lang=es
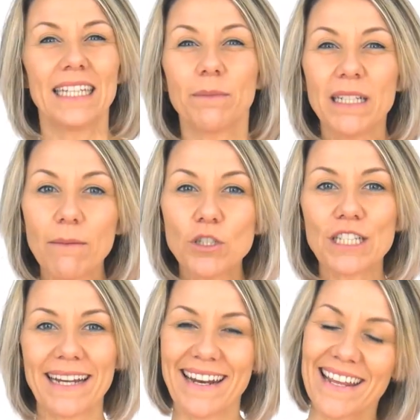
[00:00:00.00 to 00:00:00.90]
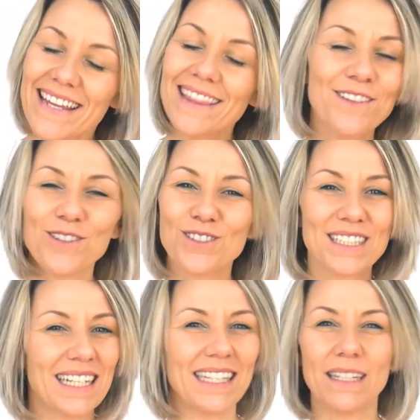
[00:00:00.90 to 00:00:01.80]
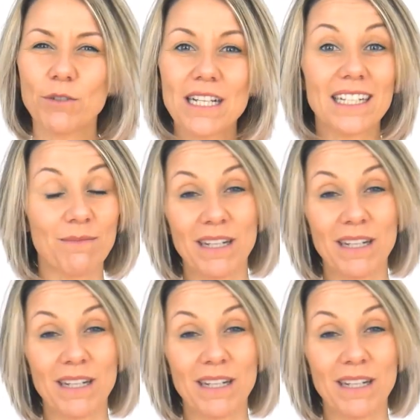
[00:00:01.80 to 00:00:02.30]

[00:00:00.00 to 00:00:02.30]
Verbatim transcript: Terminamos creyéndonos que tenemos las